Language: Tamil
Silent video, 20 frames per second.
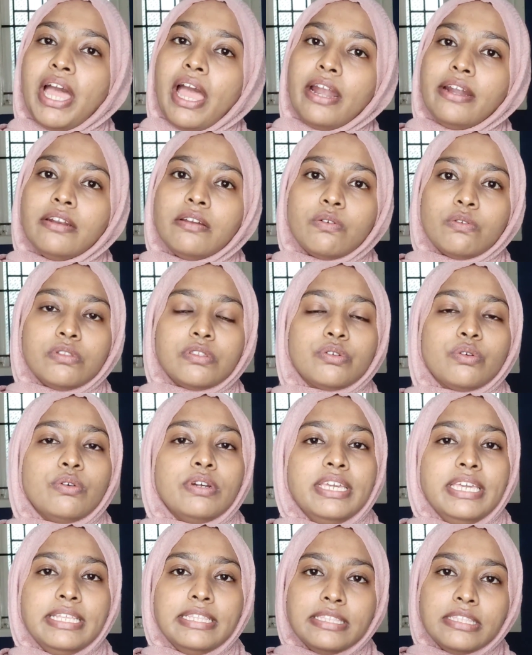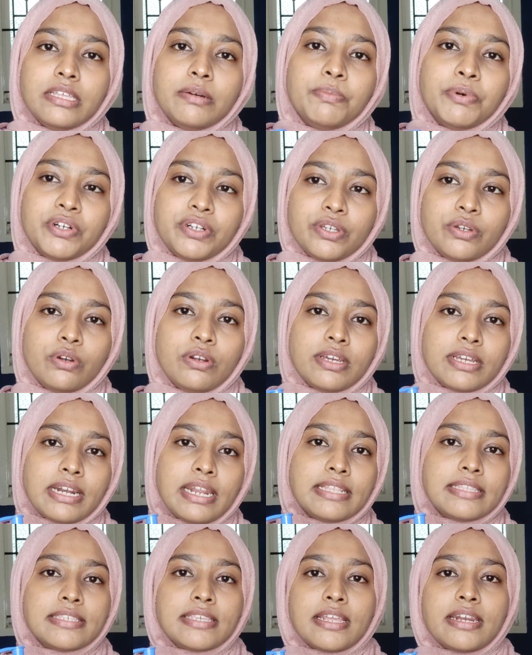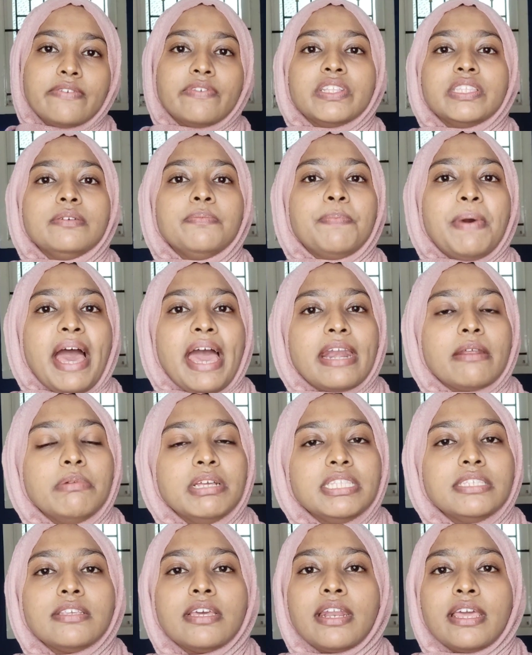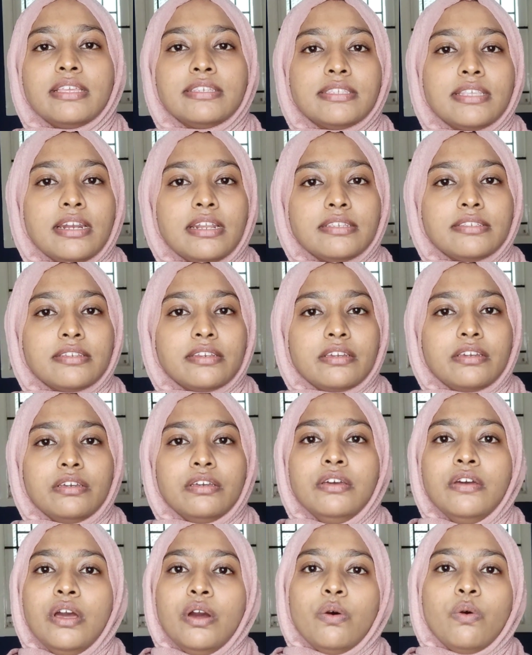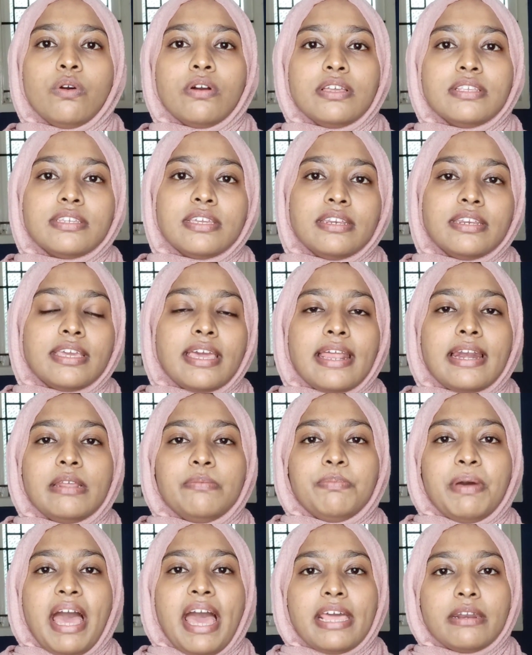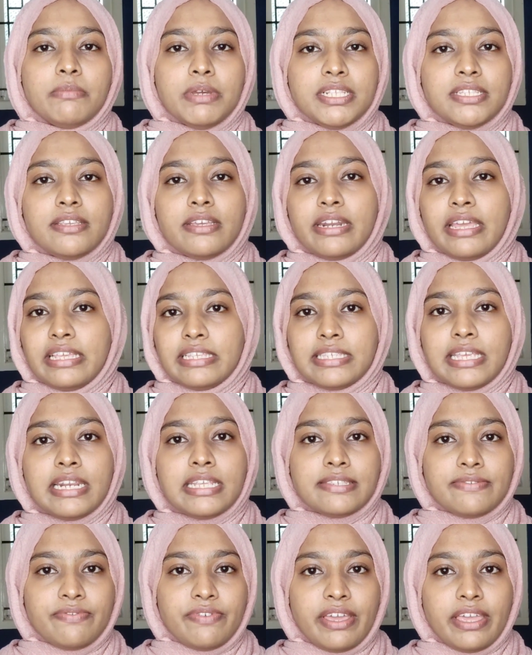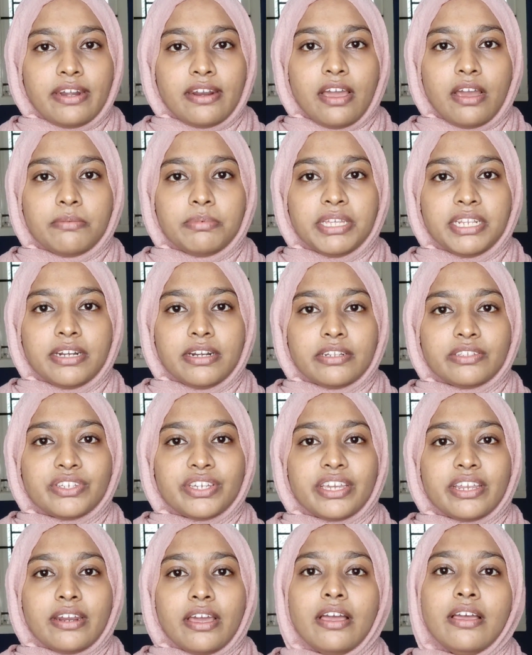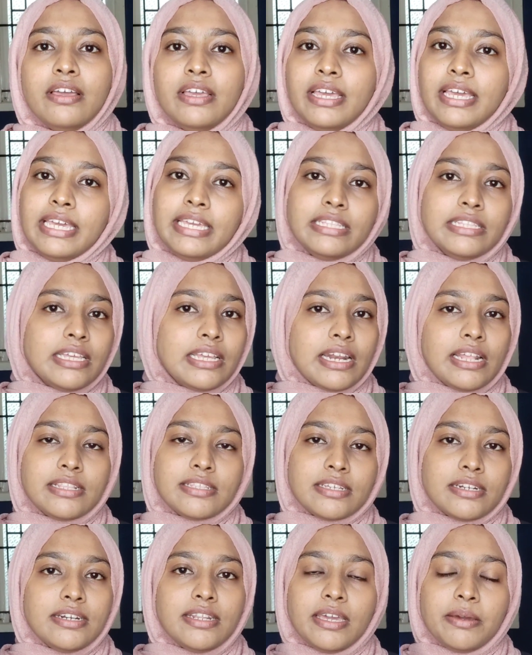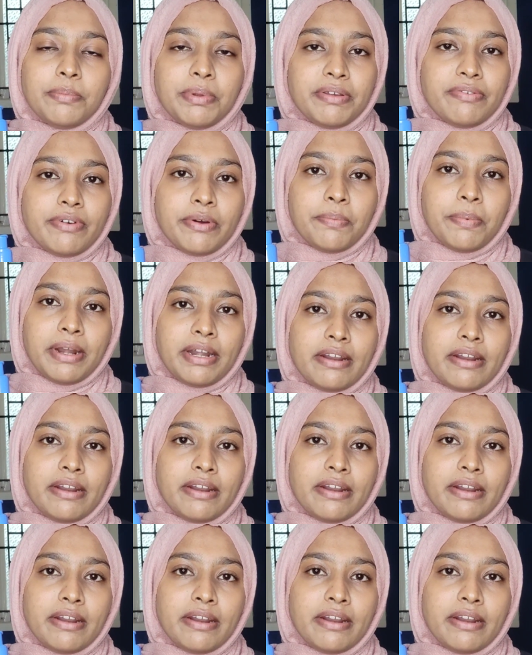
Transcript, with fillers: அண்ட் ஆல்சோ இந்த பர்டிகுலர் கிளென்சரில் வந்து பேரபன்ஸ் அண்ட் எஸ்எல்எஸ் இருக்குது உங்கள் ஸ்கின் கேரில் பேரபன்ஸ் அண்ட் எஸ்எல்எஸ் வேணாம் அப்படின்னு நினச்சிங்கன்னா இந்த கிளென்சரை நீங்கள் ப்ரிஃபர்